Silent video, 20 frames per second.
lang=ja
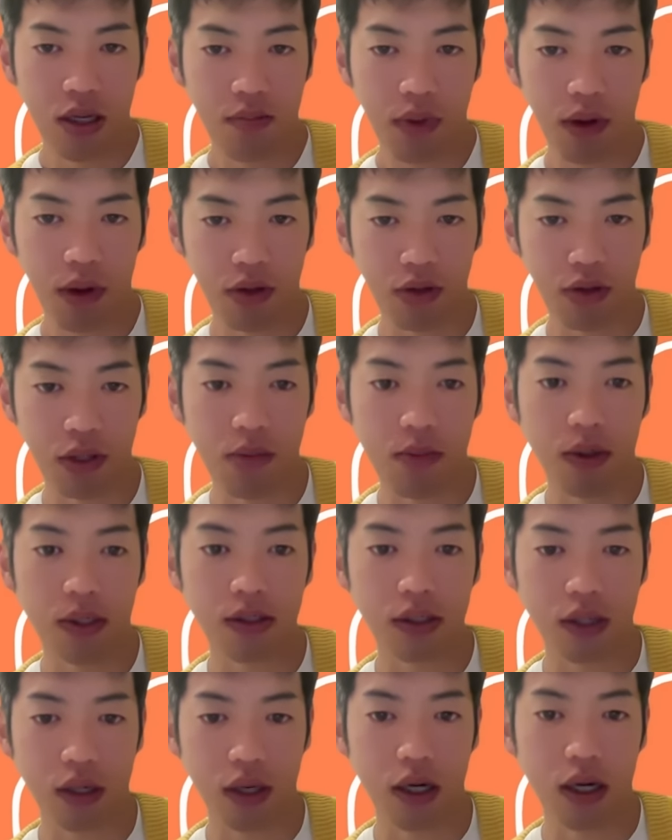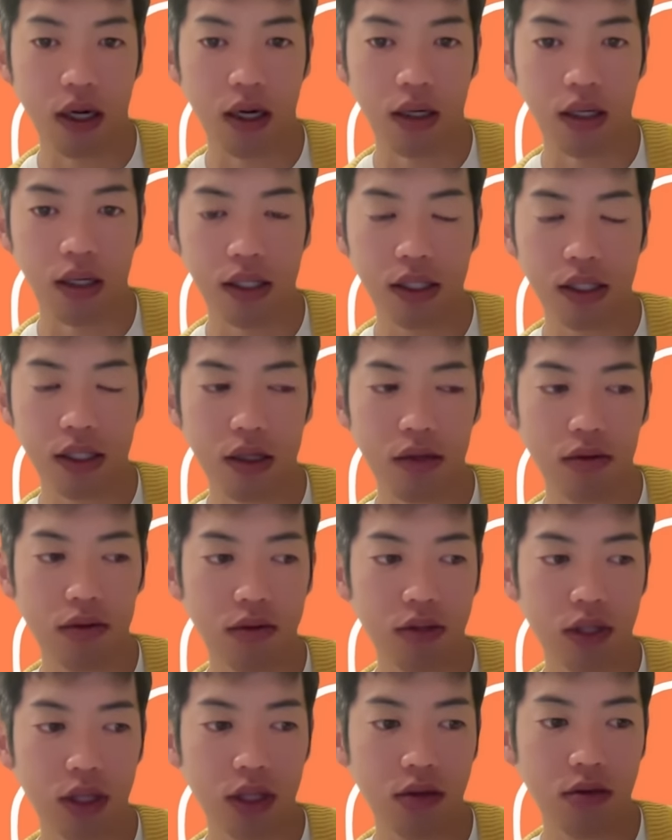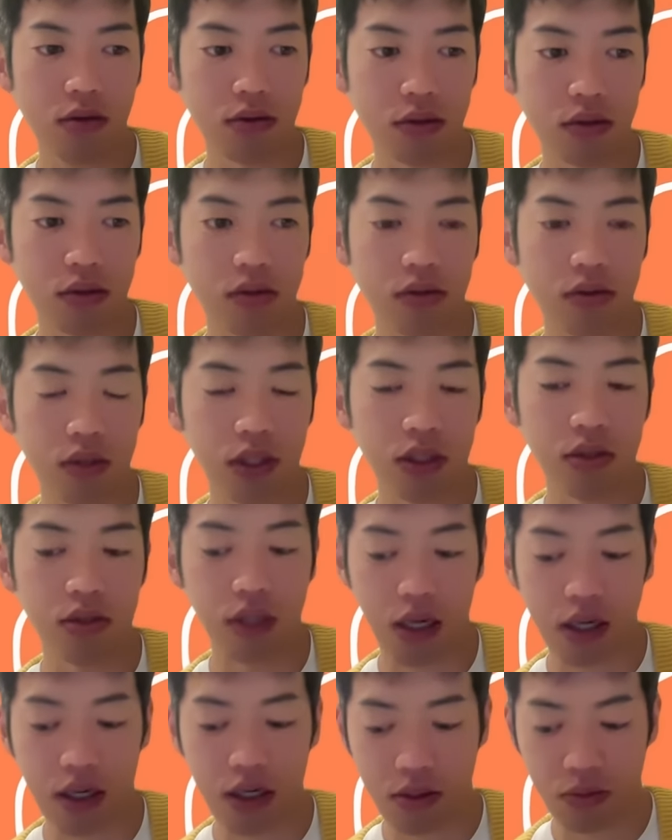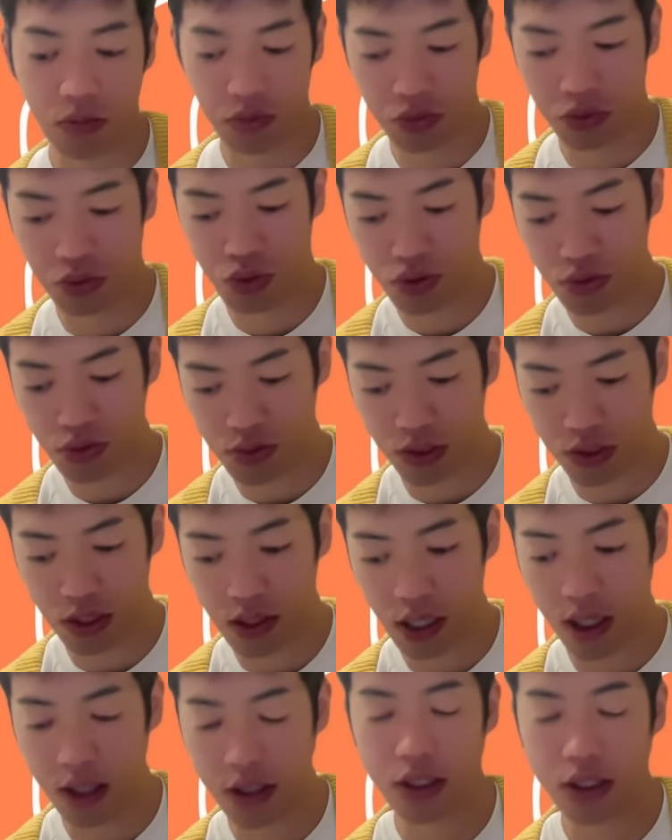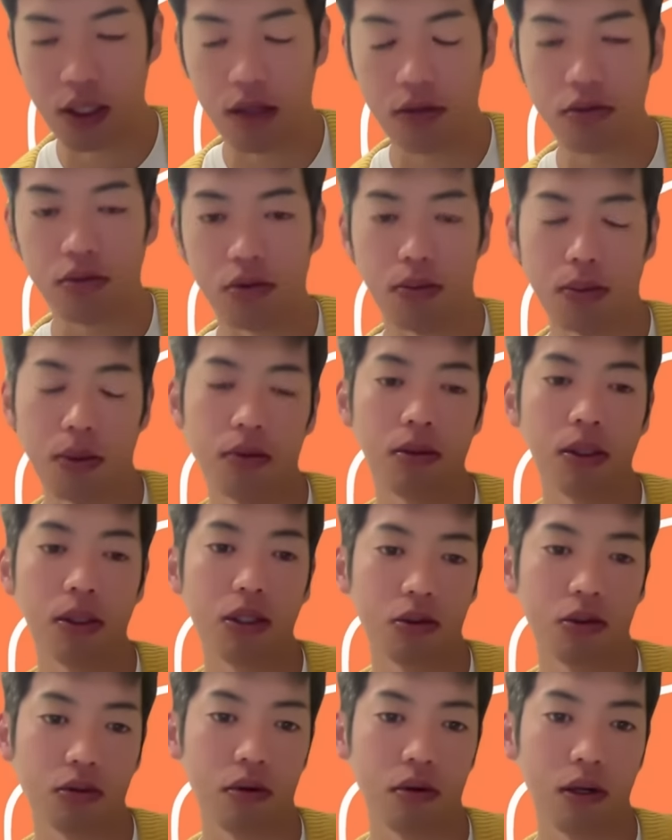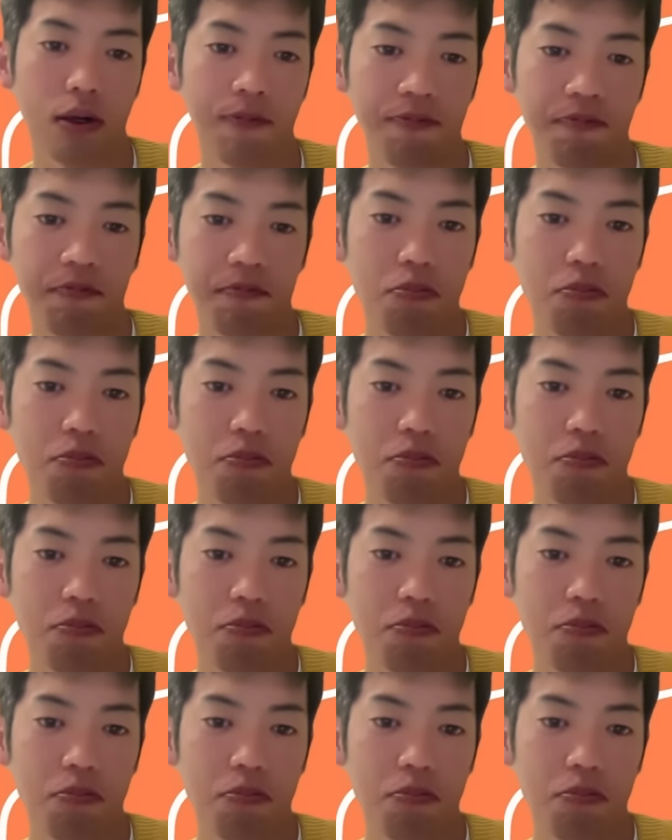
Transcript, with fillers: まあ言ってますから、明日も出てくる人の人数だけでも不十分だって話になると思いますよ、それは。